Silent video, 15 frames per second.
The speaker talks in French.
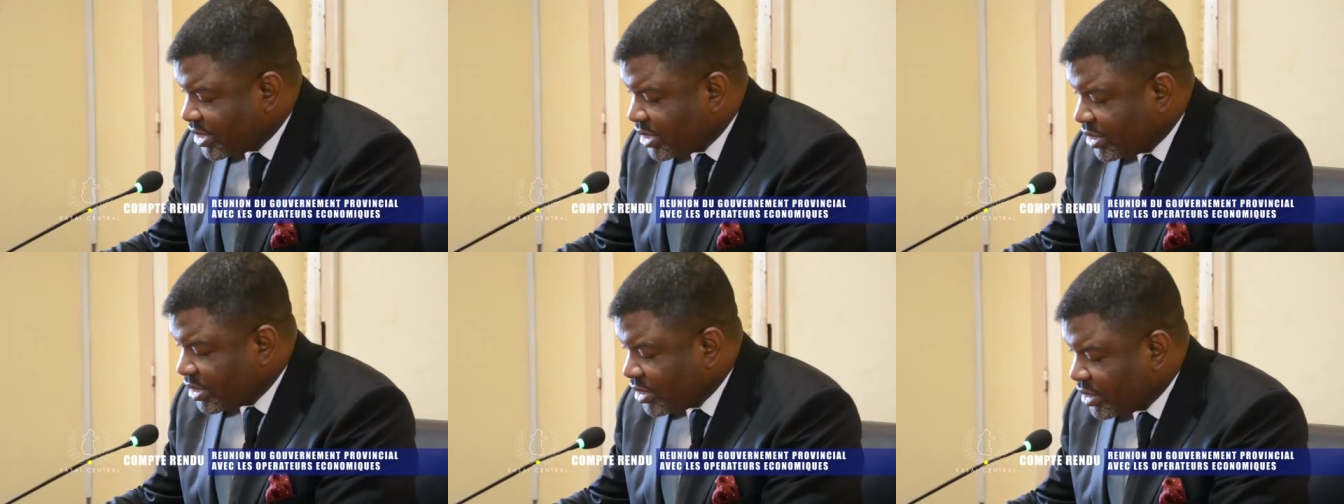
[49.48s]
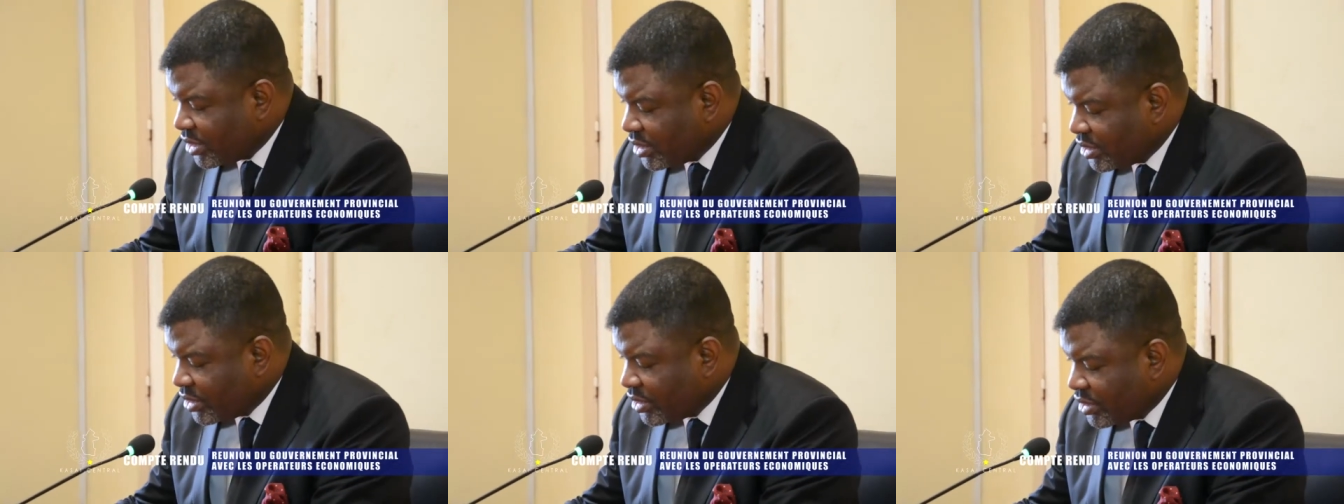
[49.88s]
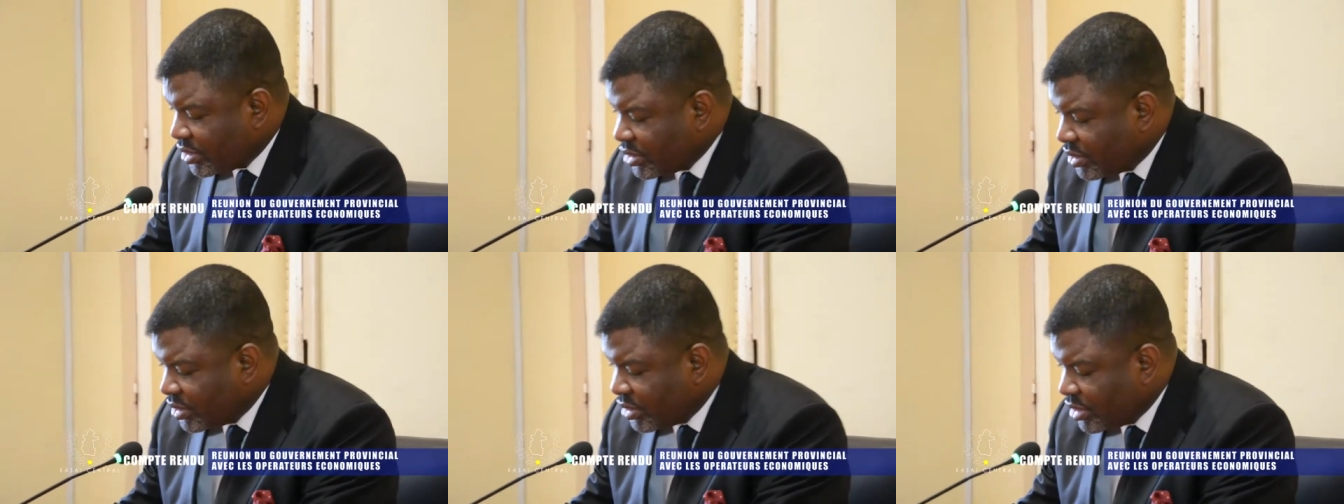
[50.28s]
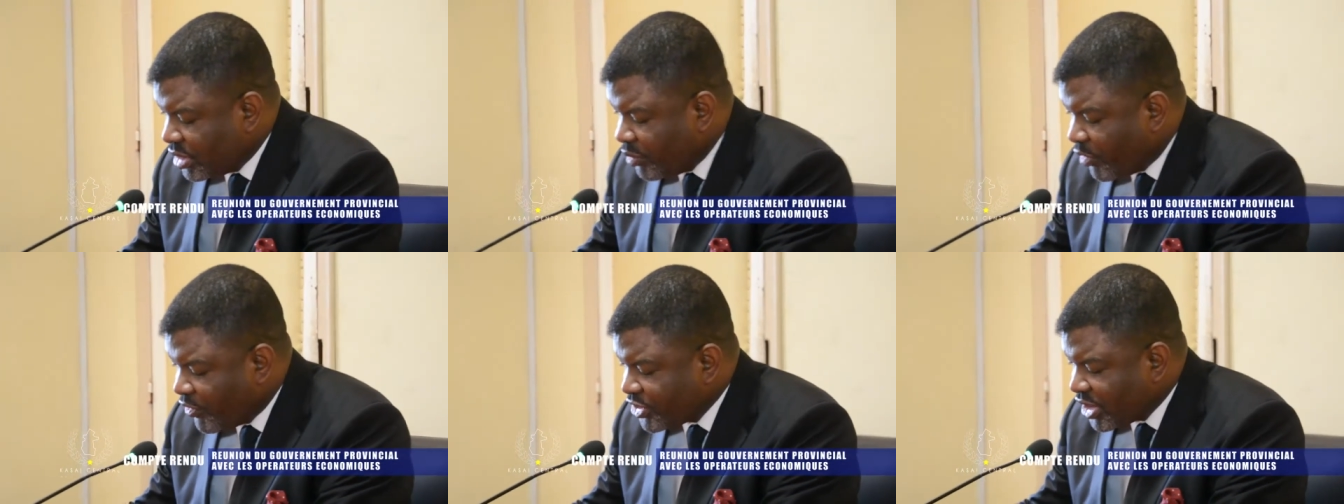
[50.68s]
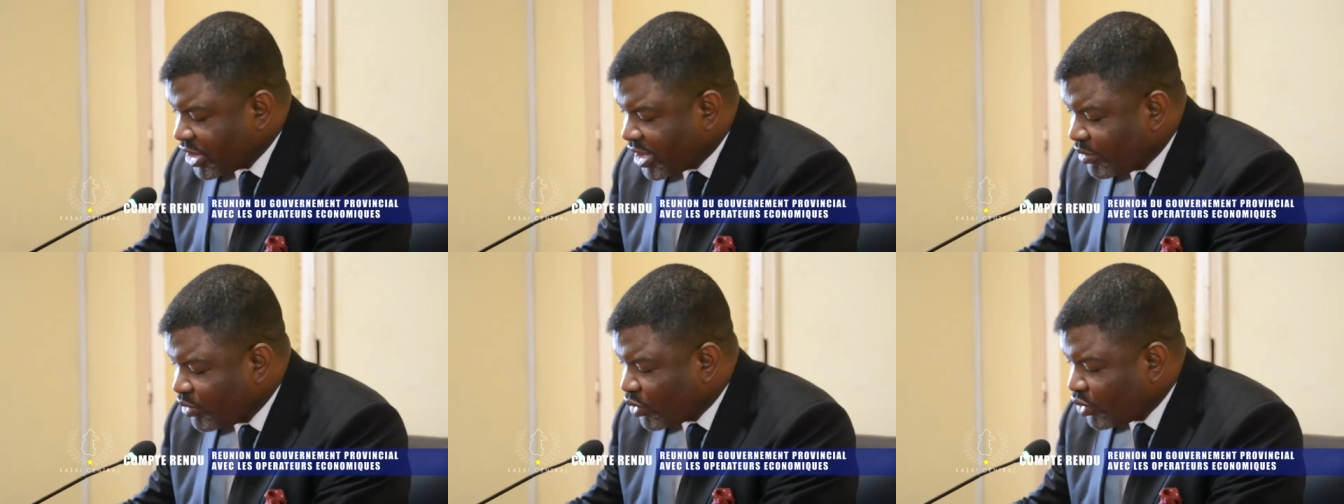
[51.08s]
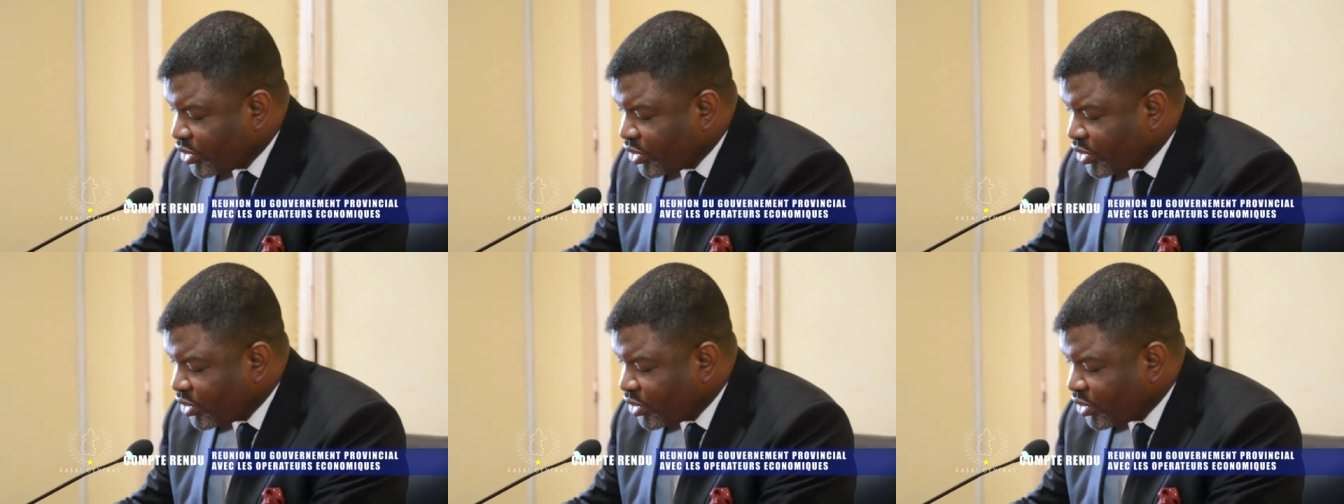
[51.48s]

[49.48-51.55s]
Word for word: Dans son mot d'introduction,